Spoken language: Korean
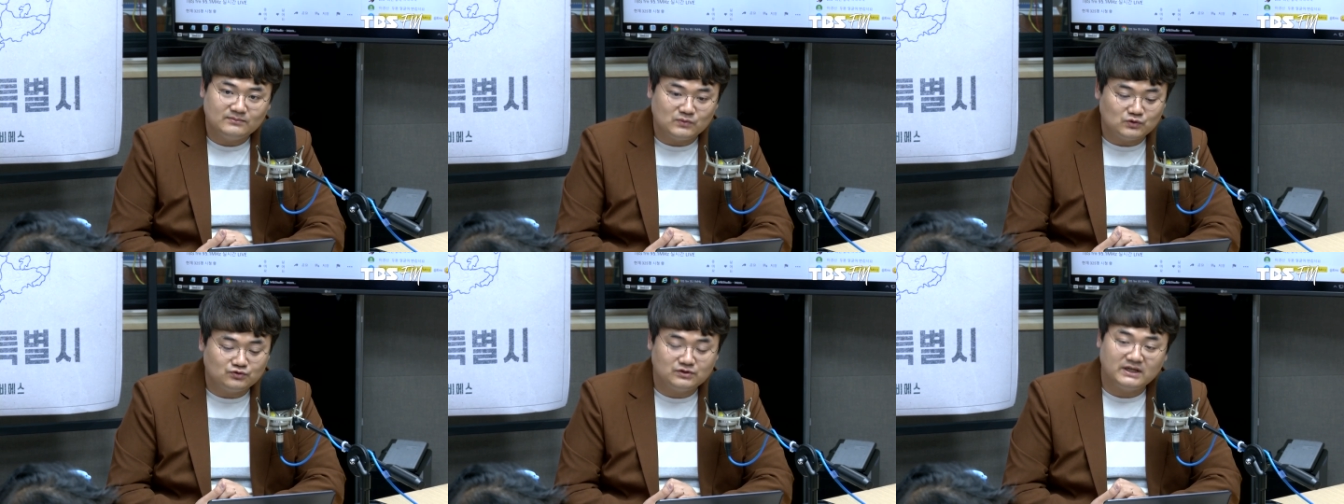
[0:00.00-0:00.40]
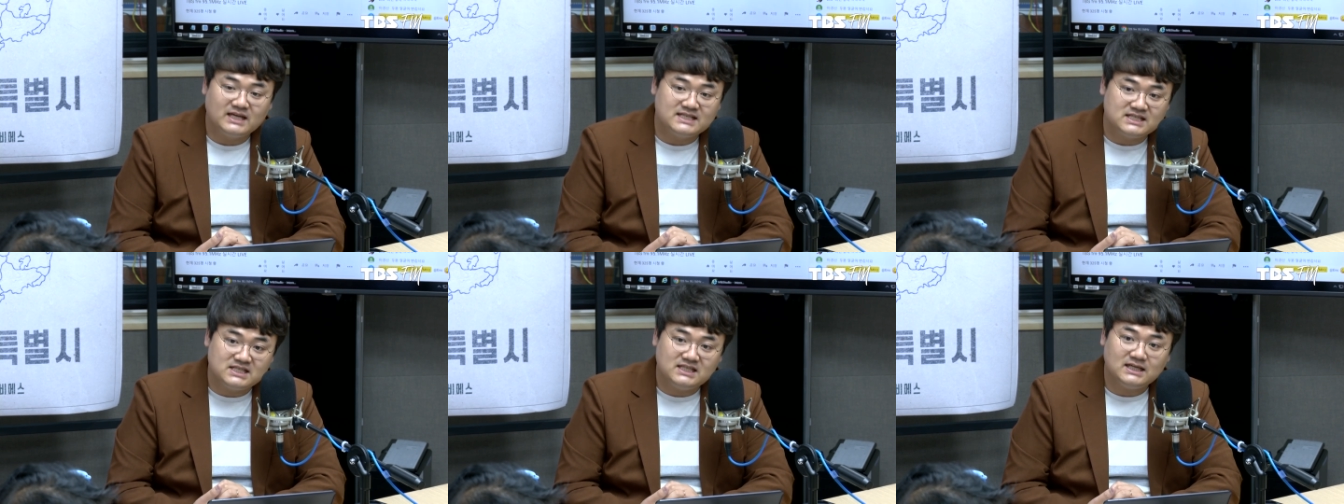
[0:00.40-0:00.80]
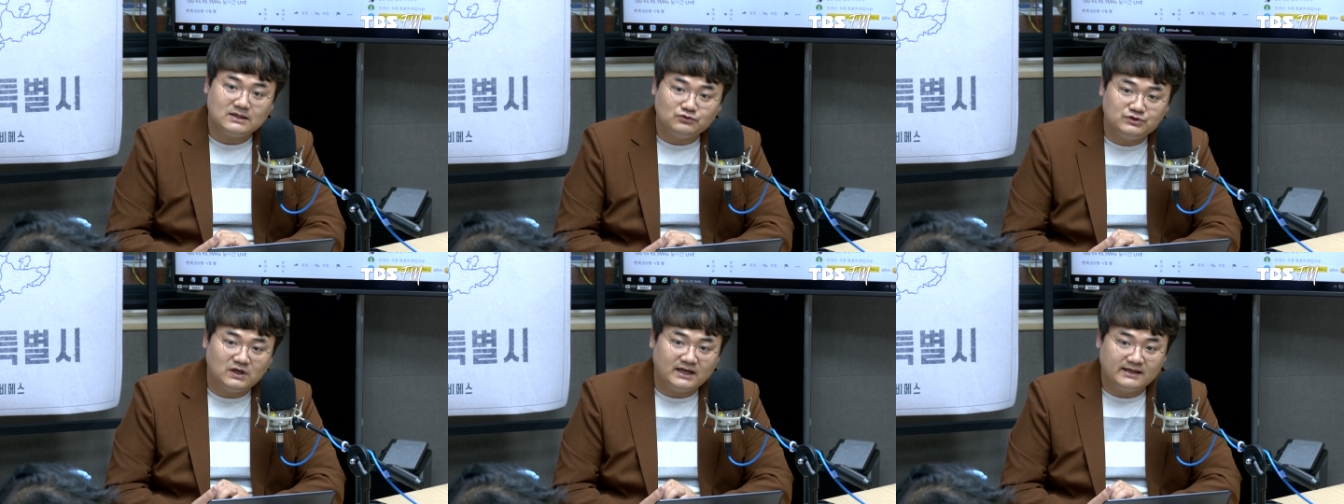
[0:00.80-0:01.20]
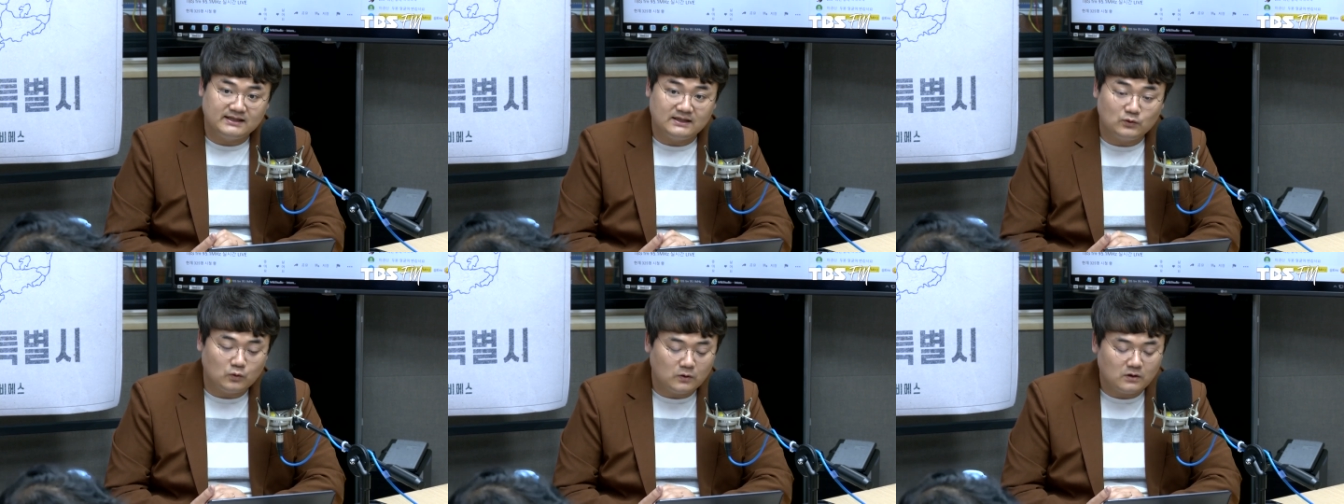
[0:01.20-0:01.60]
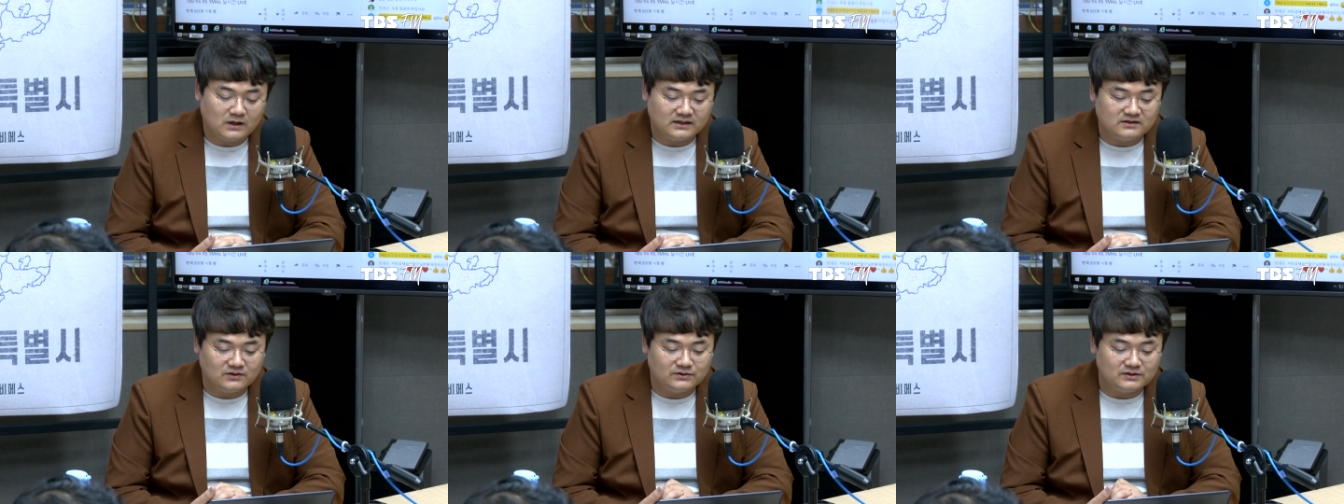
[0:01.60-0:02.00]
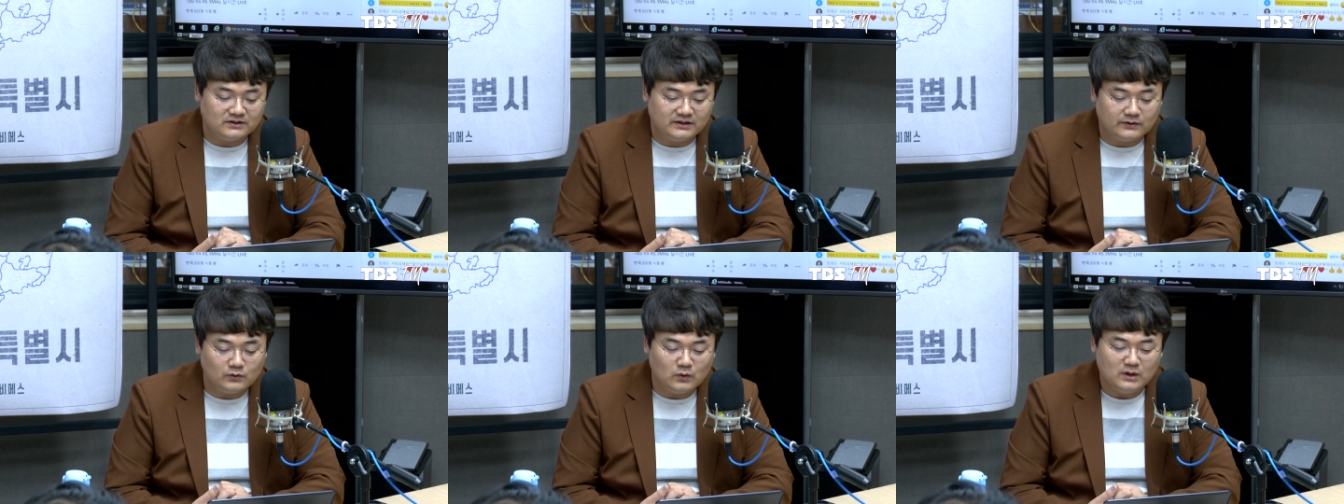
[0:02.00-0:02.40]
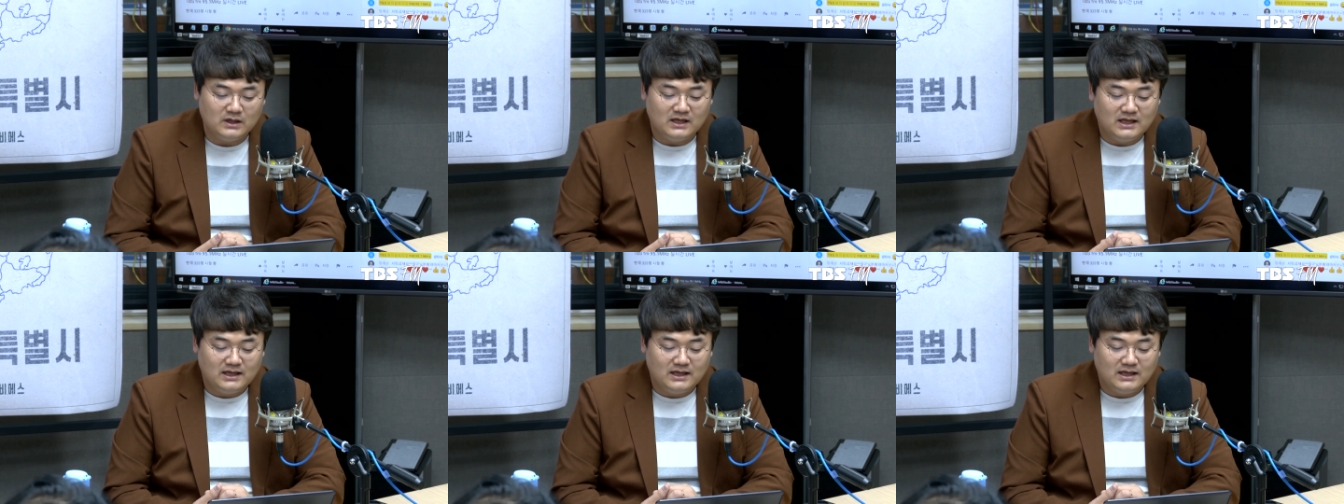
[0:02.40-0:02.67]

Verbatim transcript: 뭐 국가나 이제 시가 운영하는 이 공원 같은 것들 그리고